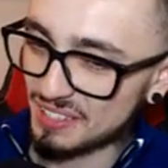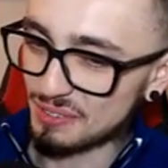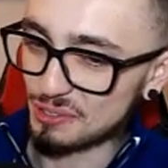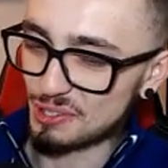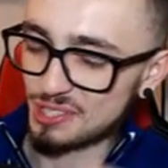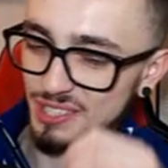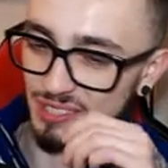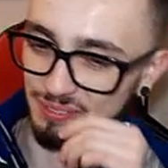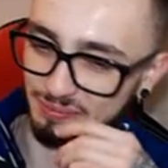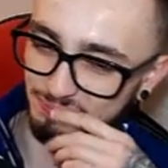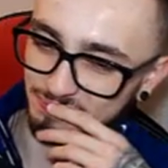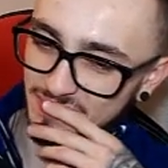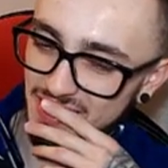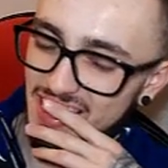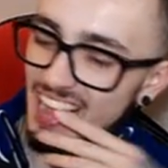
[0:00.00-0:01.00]
девушка,
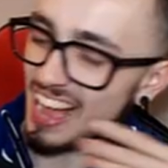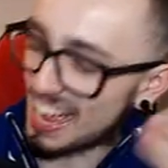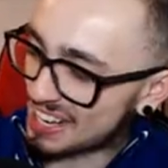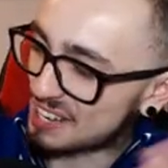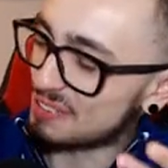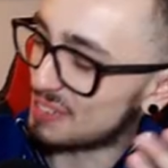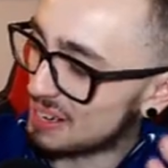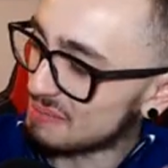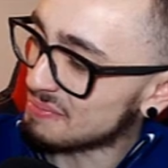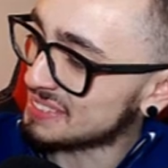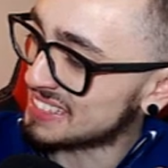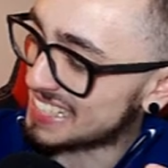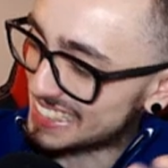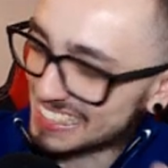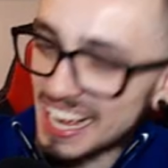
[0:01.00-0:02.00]
а к
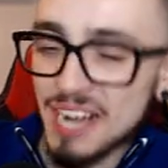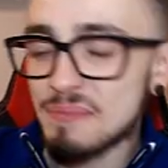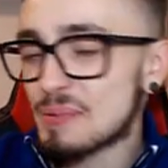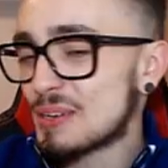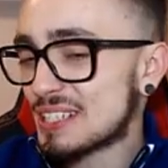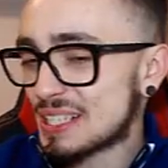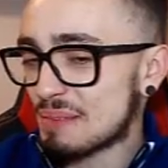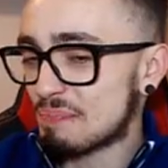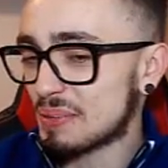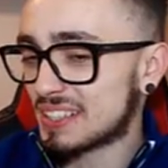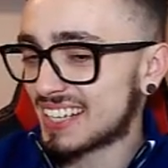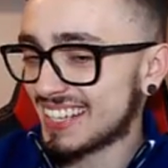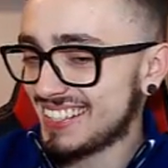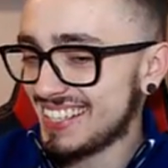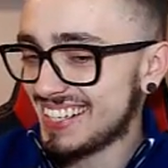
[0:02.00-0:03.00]
вам не так просто
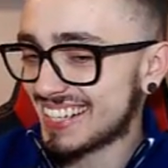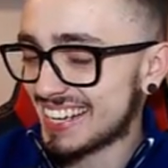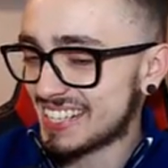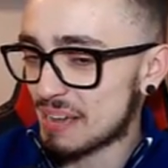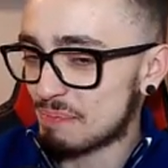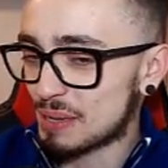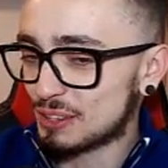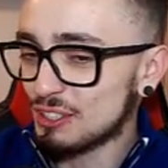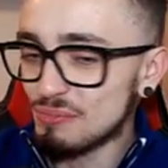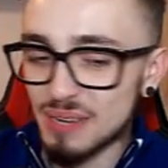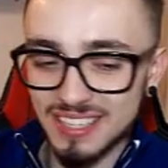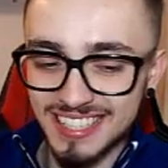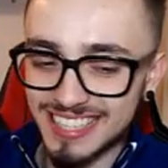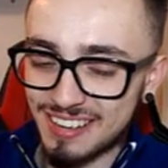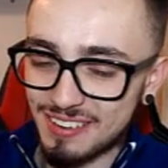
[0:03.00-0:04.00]
подкатить, как я
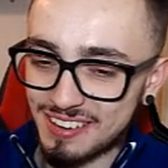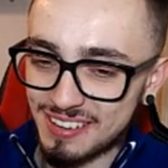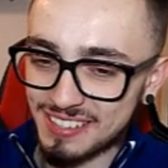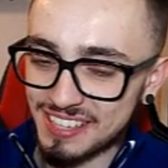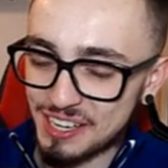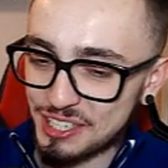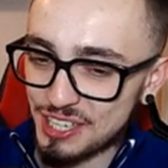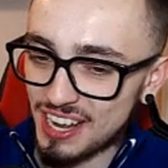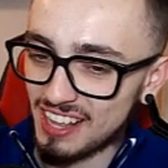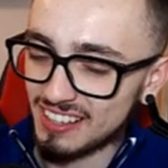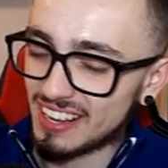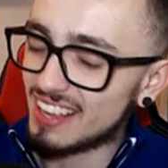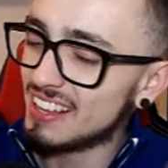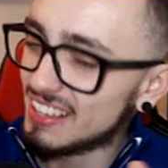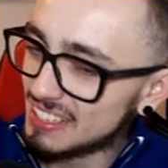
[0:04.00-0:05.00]
подумал с самого
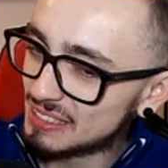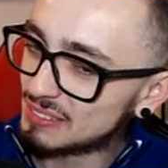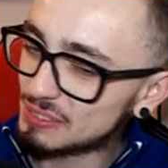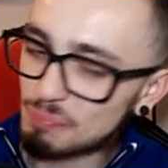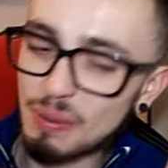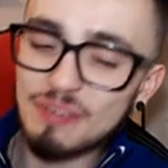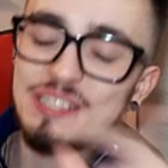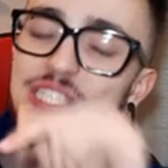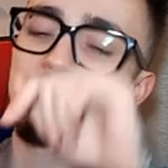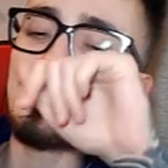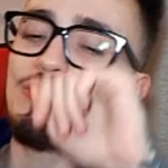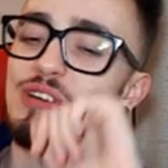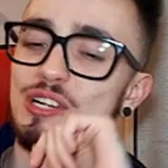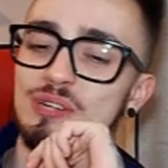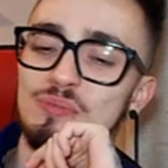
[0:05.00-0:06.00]
начала.
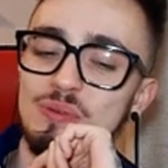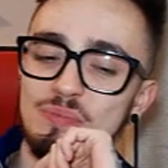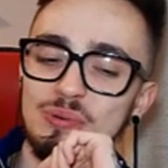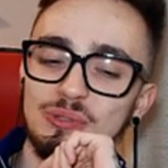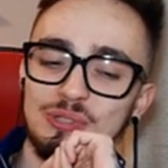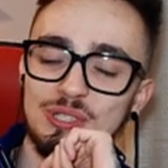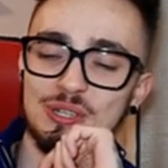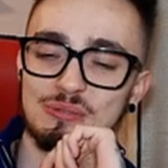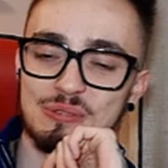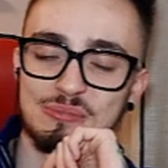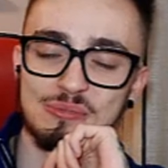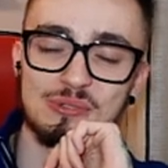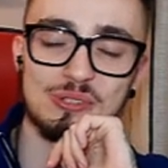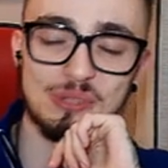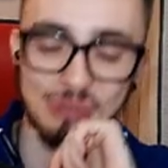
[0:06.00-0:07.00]
Повезло вашему
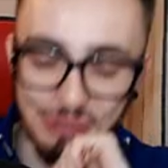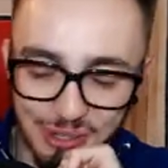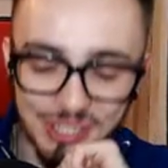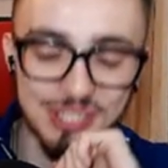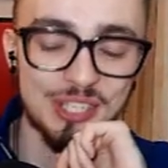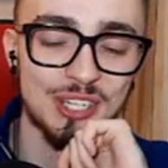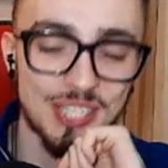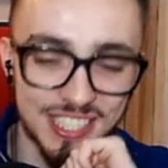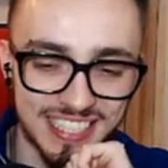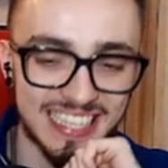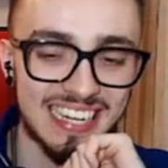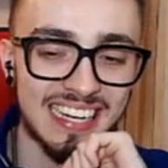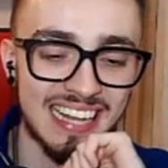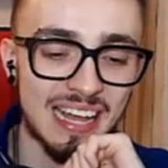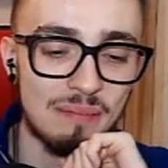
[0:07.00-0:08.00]
будущему мужу. Очень
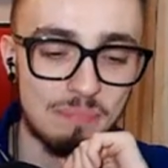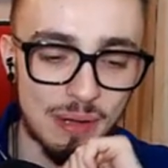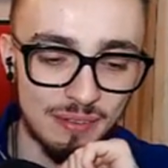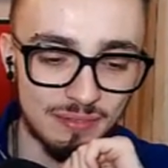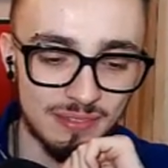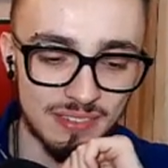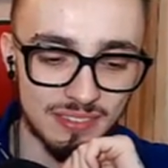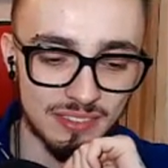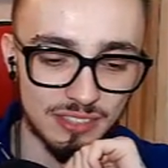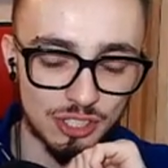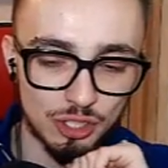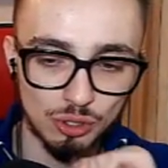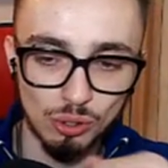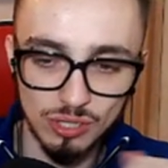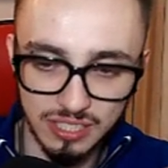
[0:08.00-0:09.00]
сильно... По...
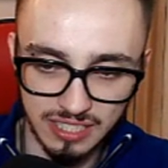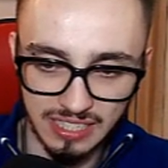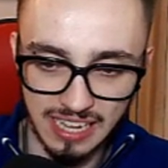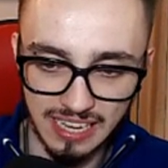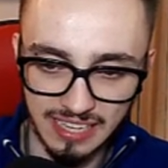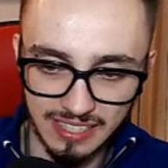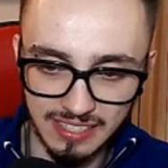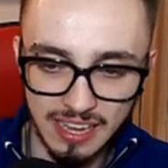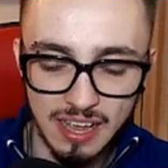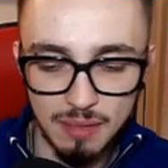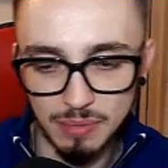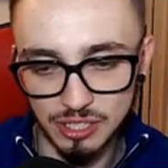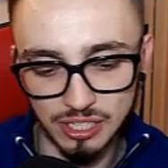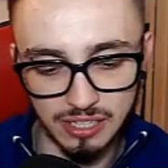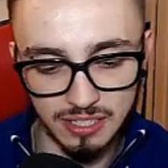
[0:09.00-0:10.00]
Что знает?
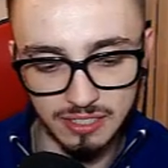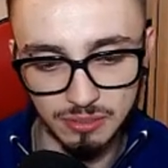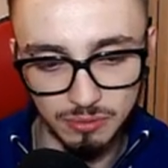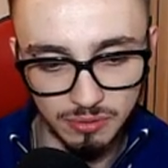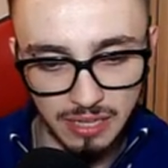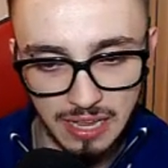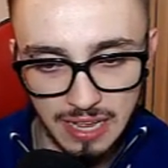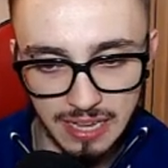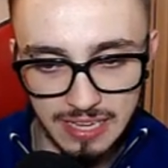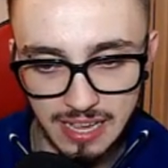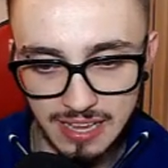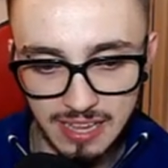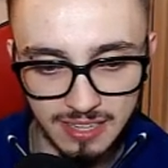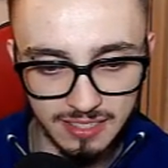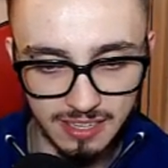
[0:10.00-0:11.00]
Пожалуйста, ну,
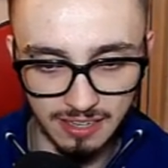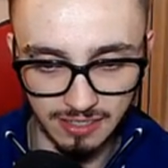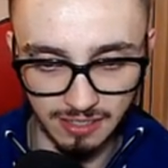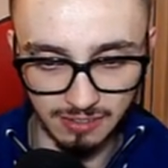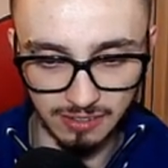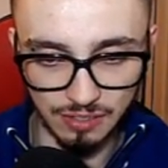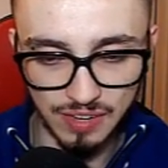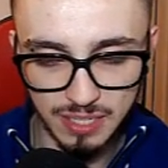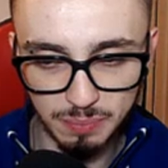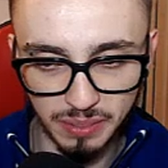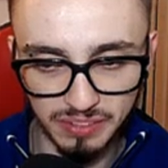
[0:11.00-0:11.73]
я, я не знаю, как...